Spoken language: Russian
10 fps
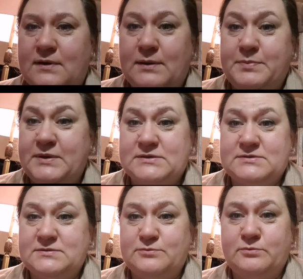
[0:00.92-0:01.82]

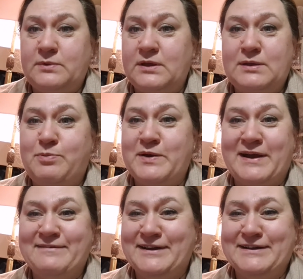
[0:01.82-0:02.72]
Капец, у меня
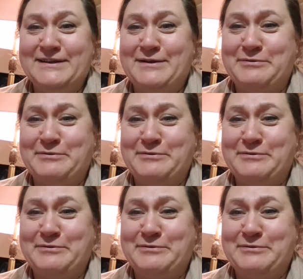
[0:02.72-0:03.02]
неправильный